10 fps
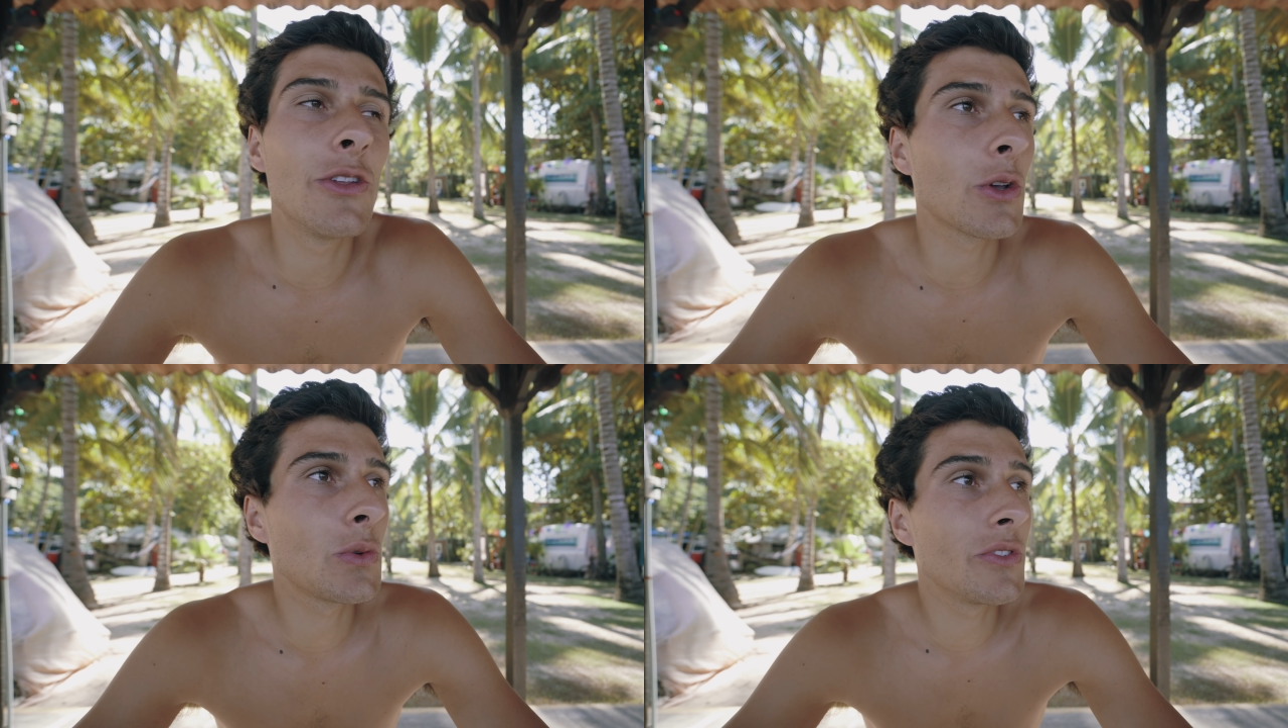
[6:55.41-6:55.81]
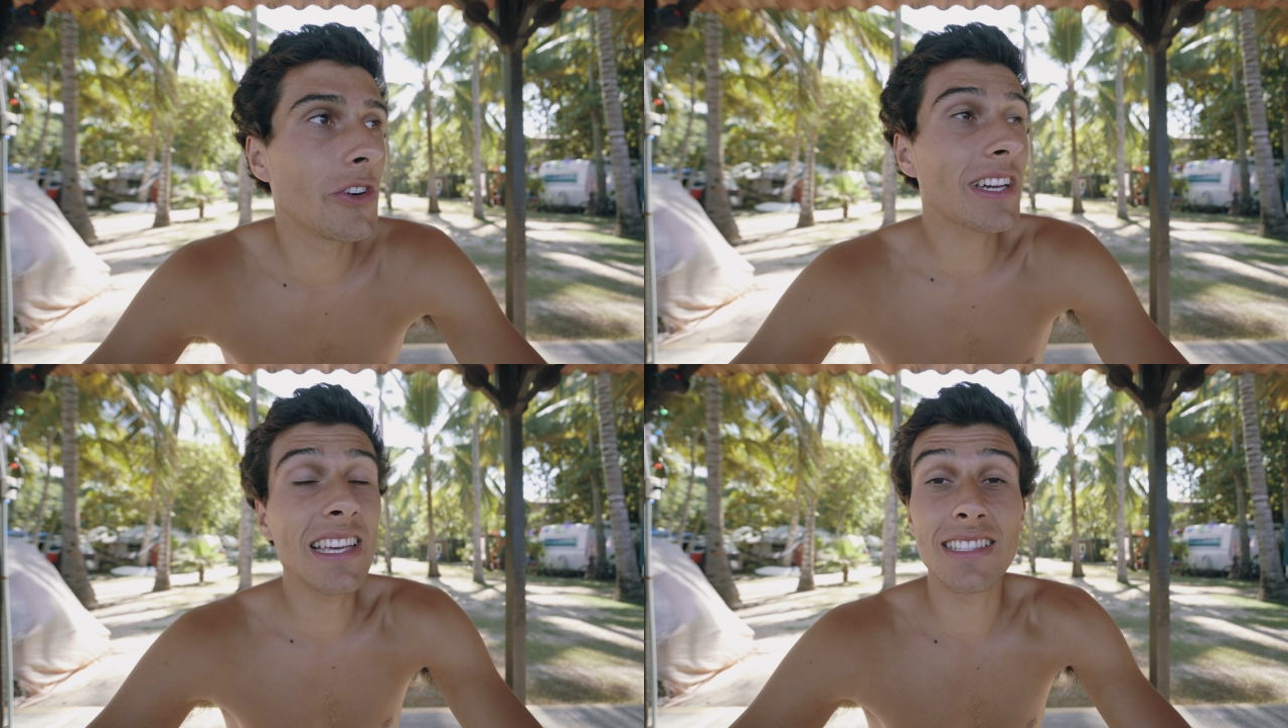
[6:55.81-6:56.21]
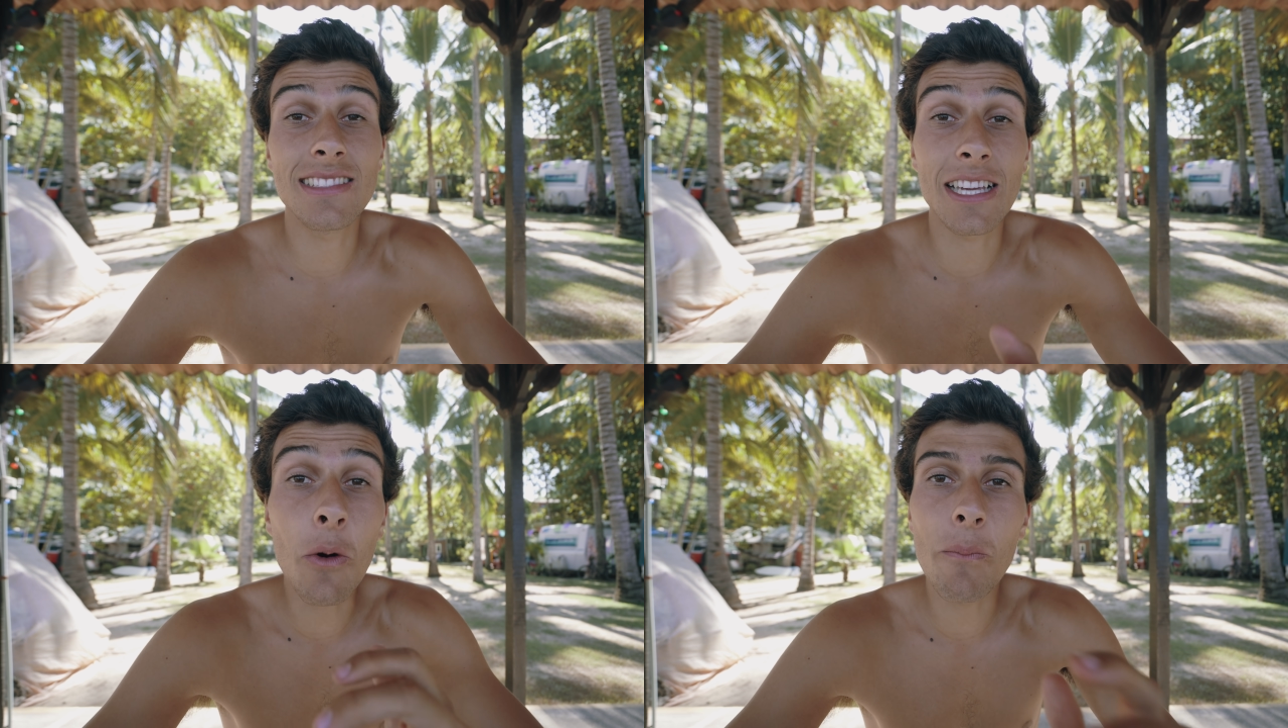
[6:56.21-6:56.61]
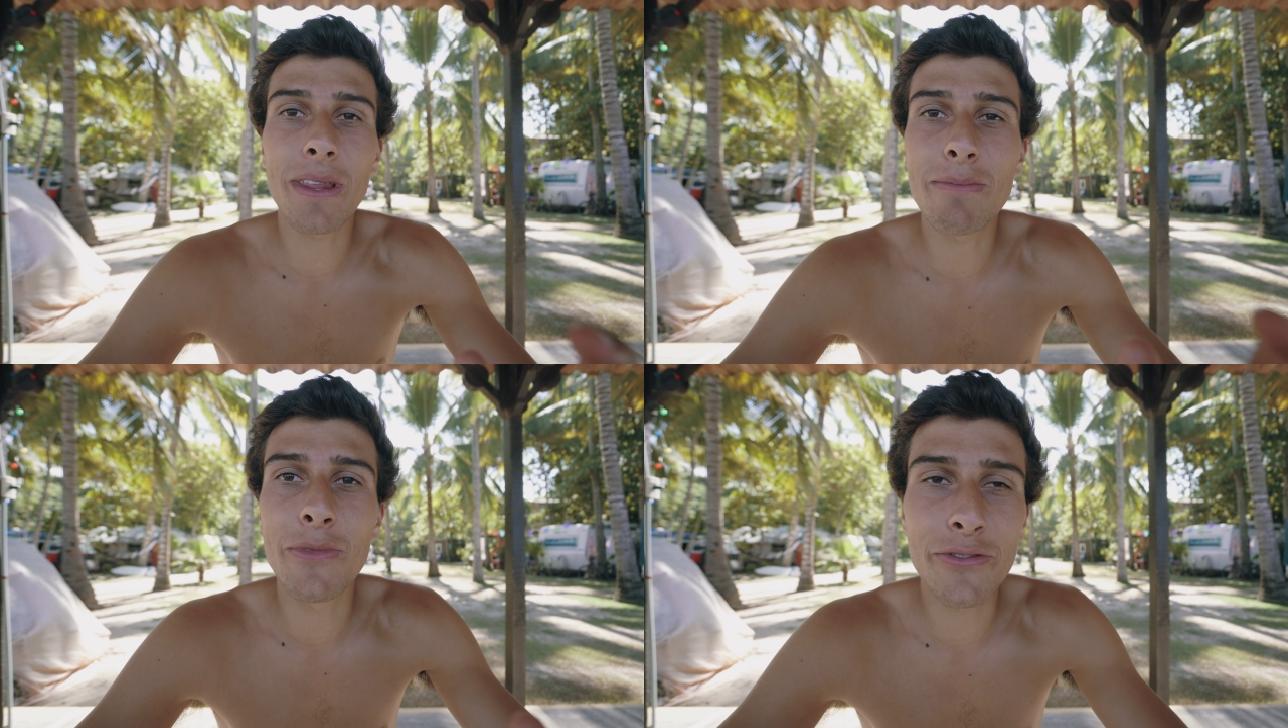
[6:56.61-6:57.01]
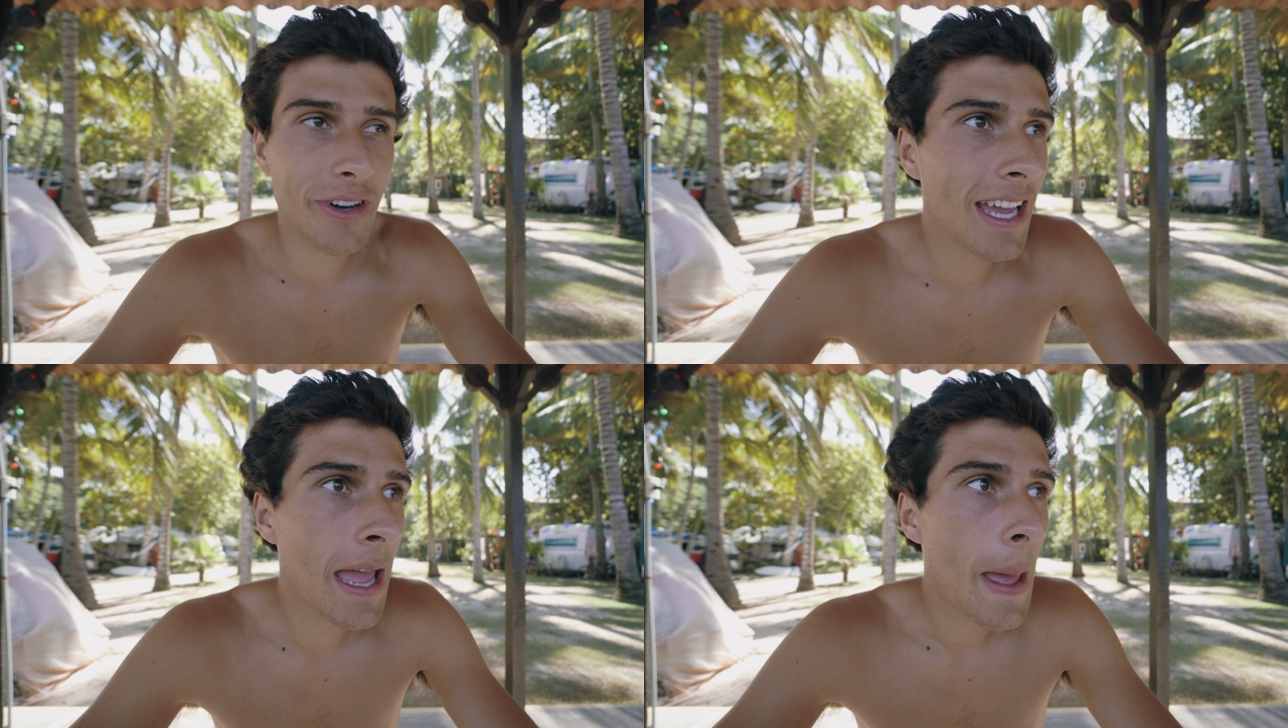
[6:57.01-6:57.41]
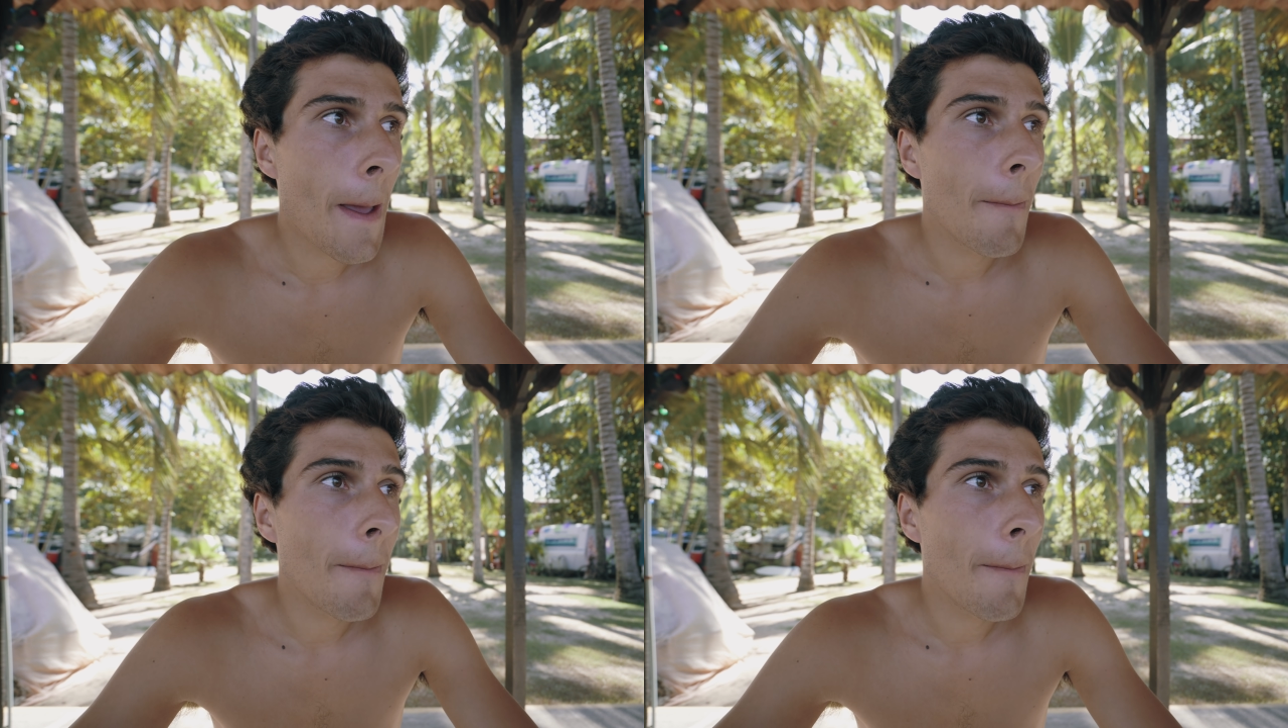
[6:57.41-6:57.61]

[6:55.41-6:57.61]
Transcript: de retrouver Henri, et ça c'est complètement vrai,